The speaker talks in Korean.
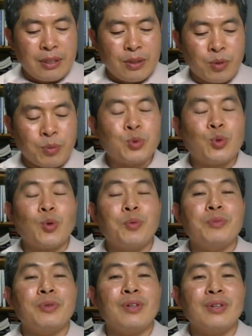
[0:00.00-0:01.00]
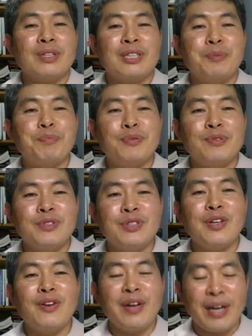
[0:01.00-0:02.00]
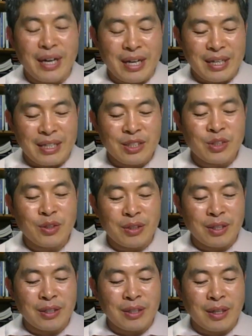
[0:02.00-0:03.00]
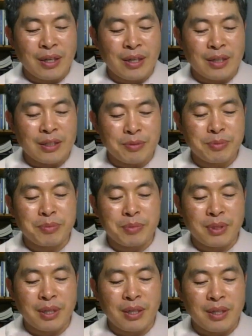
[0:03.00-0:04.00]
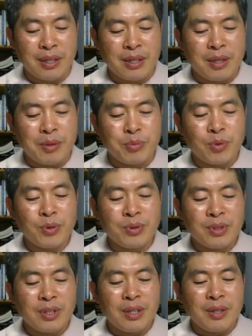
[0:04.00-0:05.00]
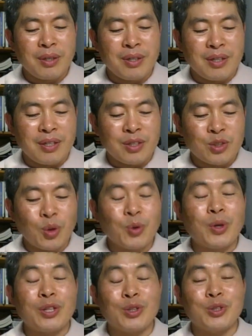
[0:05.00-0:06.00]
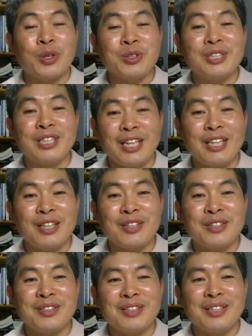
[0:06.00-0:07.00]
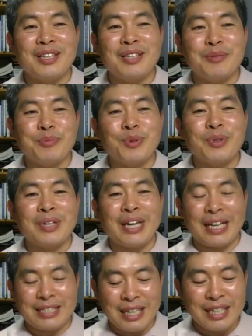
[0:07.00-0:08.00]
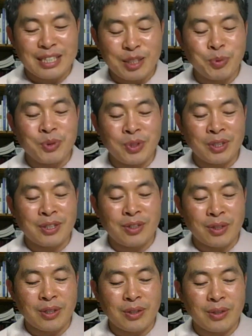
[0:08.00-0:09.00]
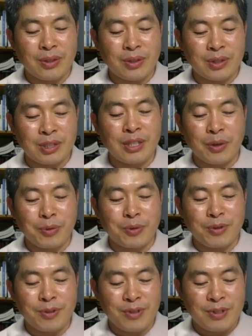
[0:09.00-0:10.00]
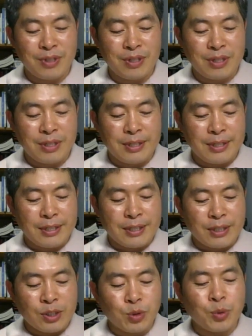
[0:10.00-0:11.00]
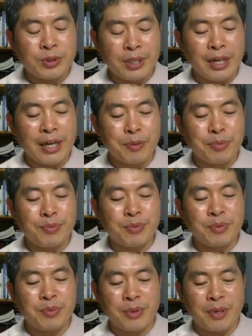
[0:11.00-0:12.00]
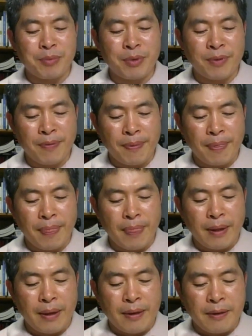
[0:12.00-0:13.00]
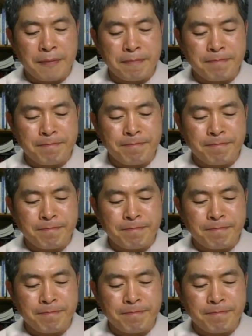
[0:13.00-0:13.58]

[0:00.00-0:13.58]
좀 조금 더 깊은 신뢰가 있어야 되겠다 싶습니다. 물론 서로가 더 정직해야 되는 건 물론 가장 기본적인 것이겠고요. 그래서 오늘 생각할 부분은 뭐냐면 음,